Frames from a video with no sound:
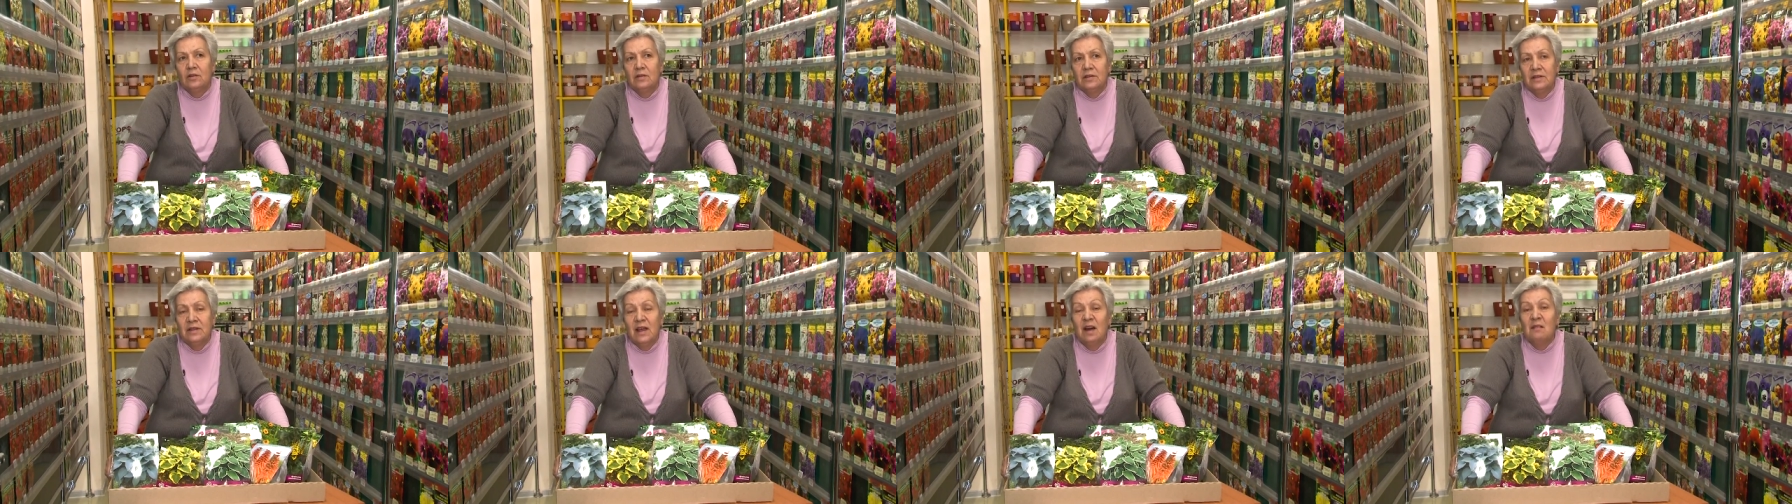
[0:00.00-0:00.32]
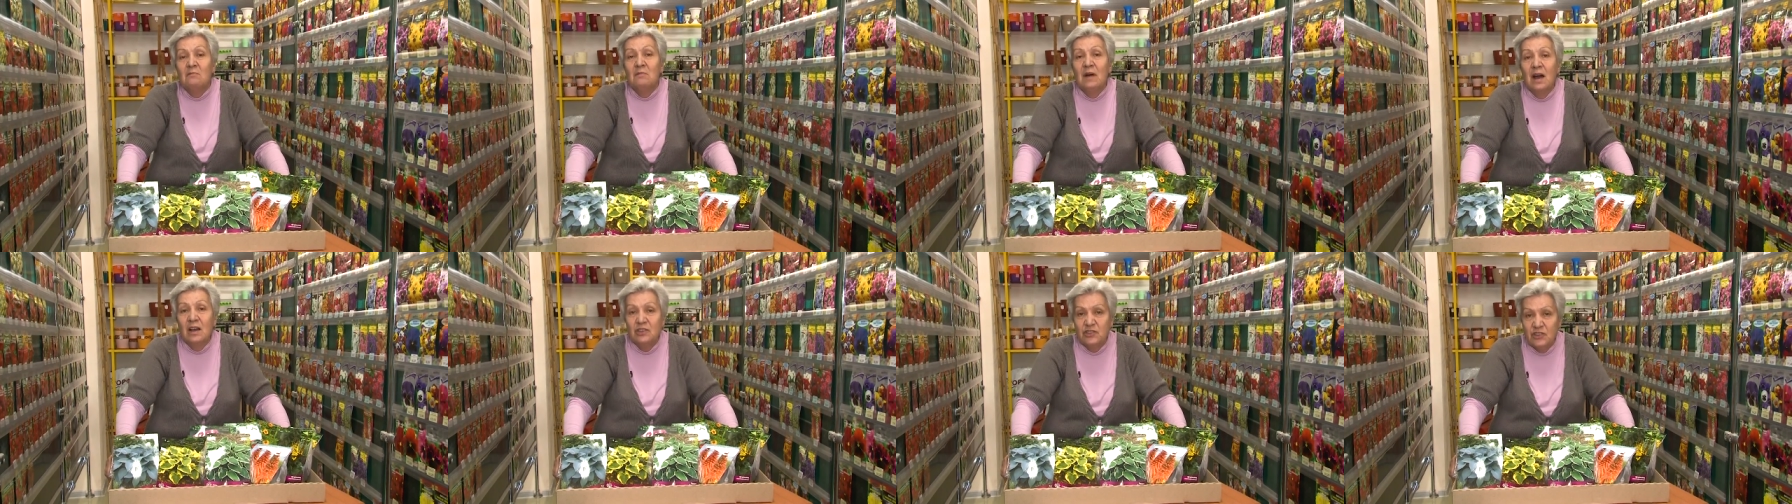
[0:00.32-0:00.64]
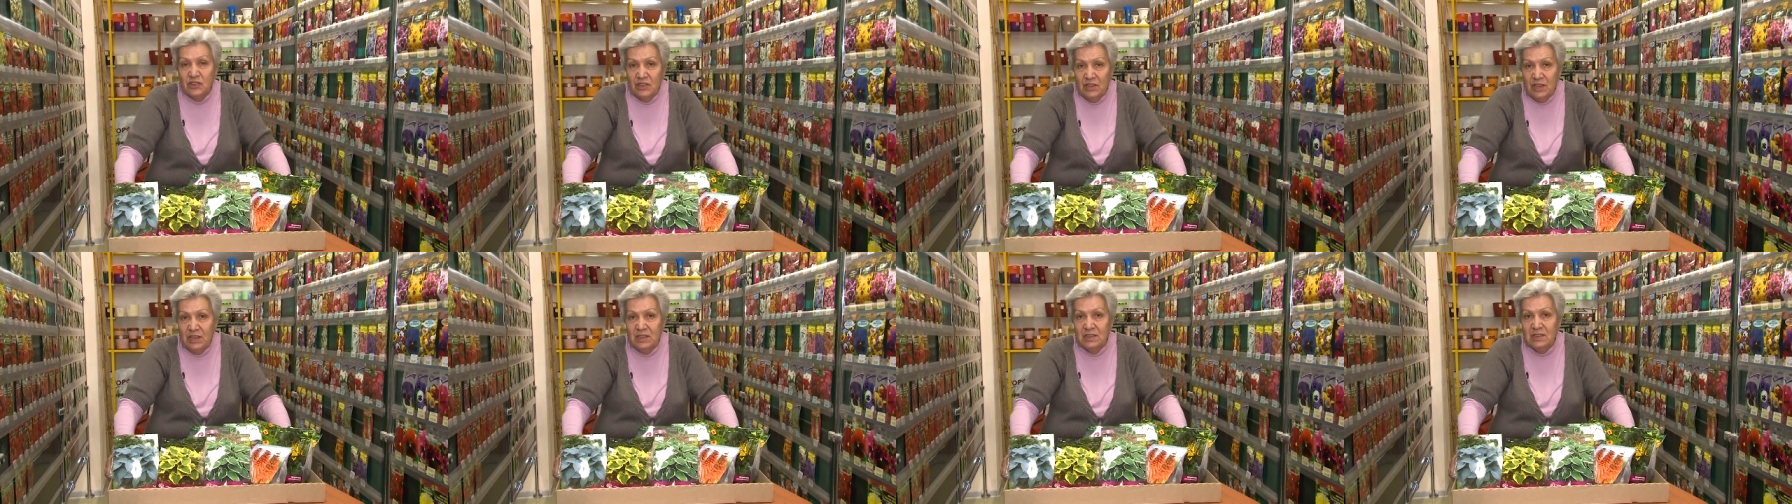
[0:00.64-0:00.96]

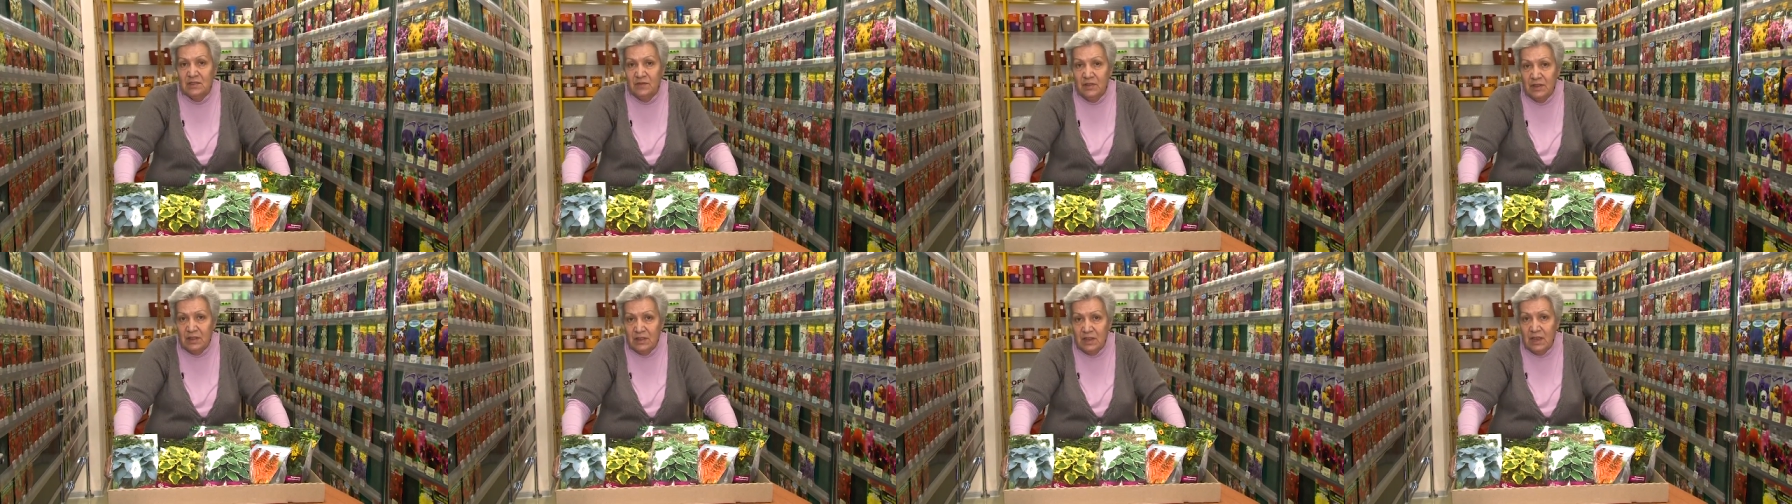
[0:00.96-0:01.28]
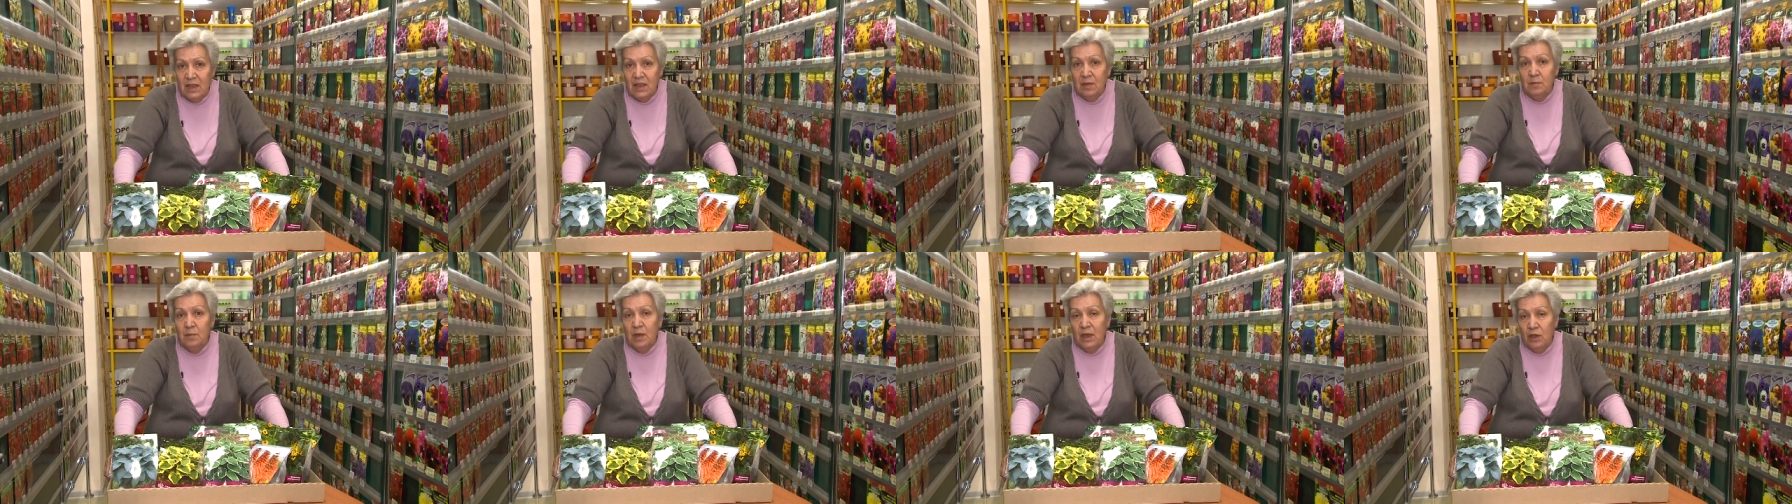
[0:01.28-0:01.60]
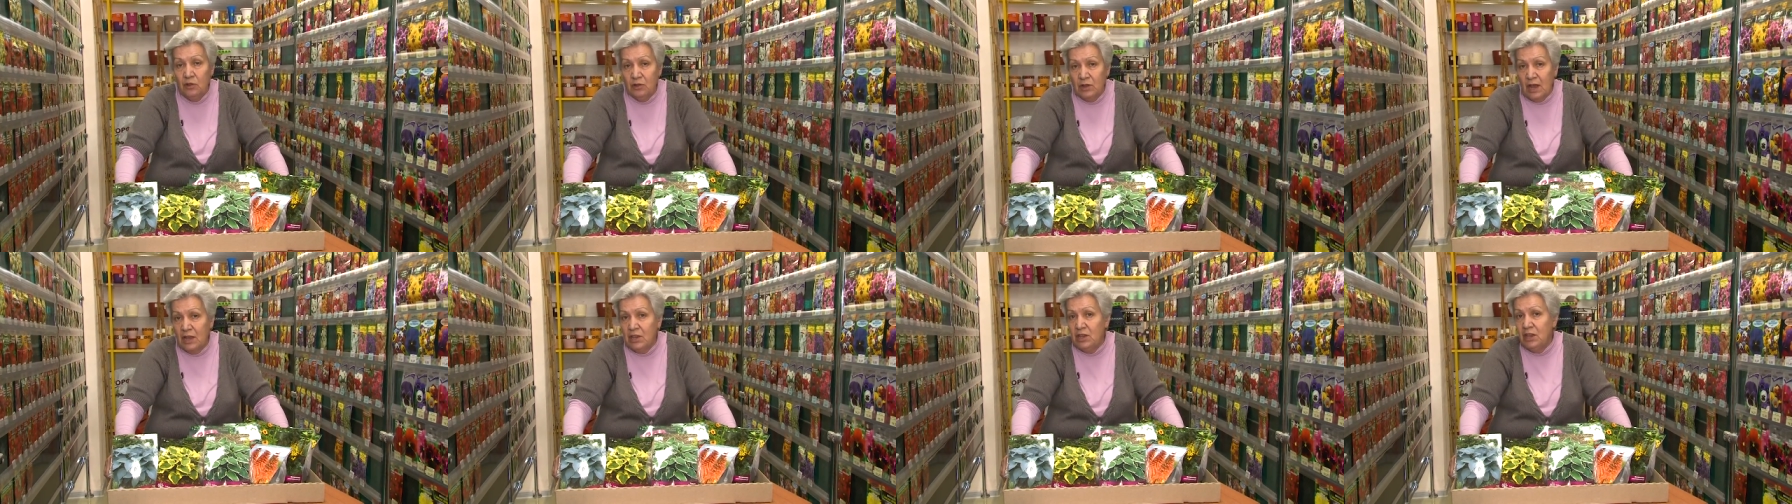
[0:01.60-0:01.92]
домашние цветы
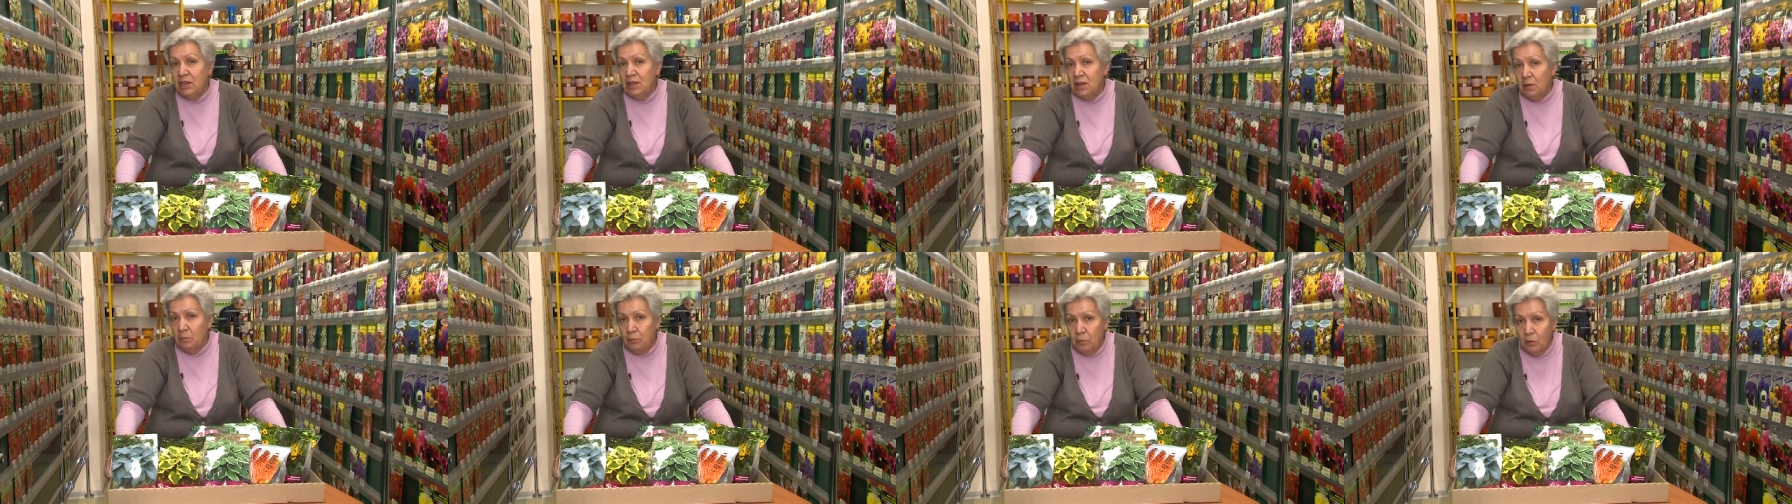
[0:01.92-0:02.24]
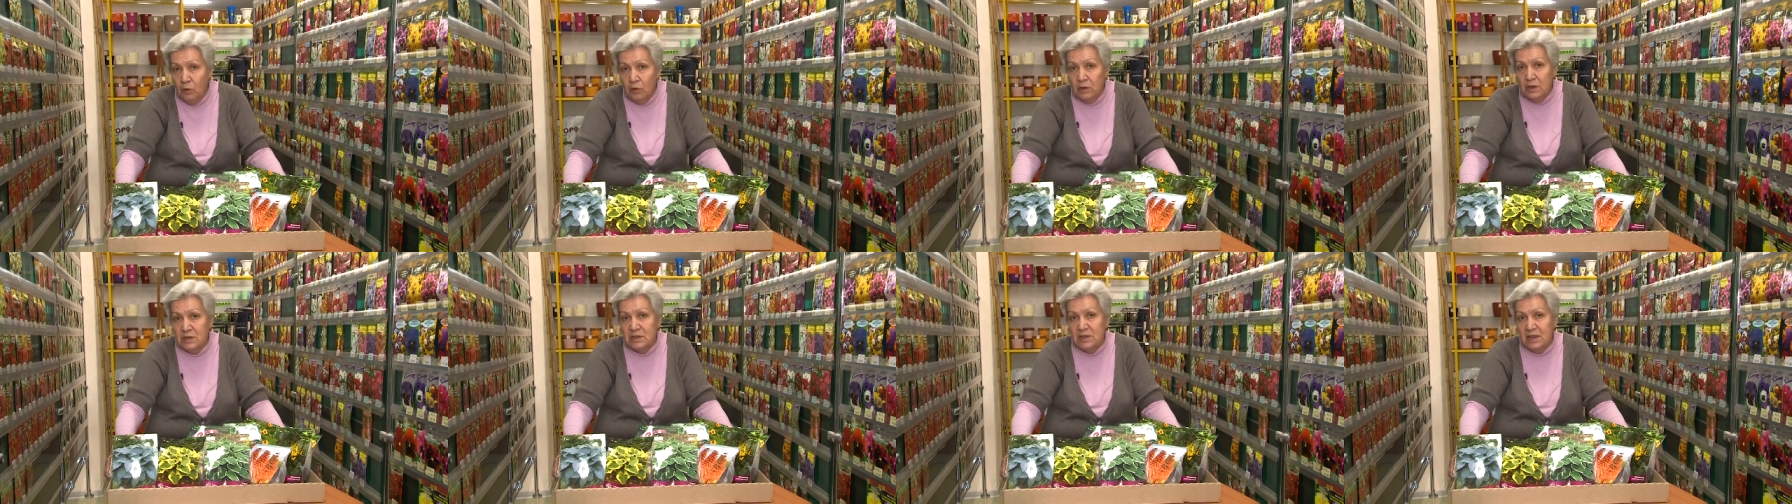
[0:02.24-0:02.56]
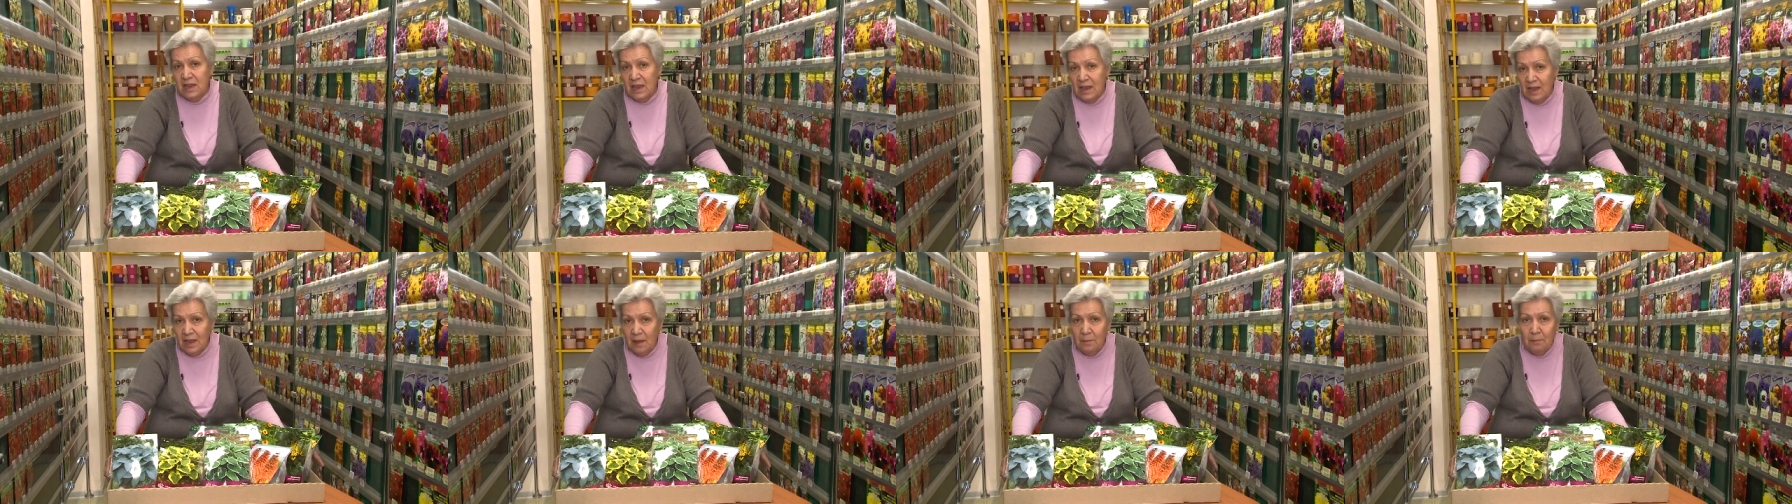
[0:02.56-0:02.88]
имеют какие-то
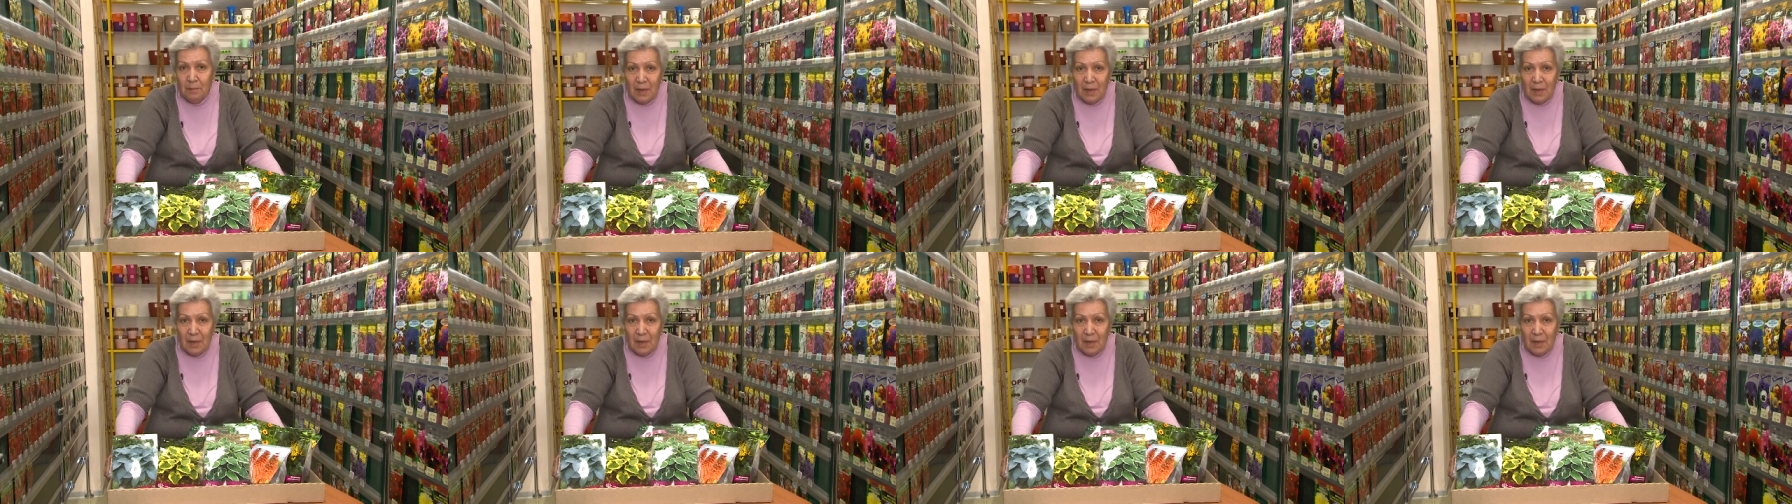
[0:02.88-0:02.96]
полосы или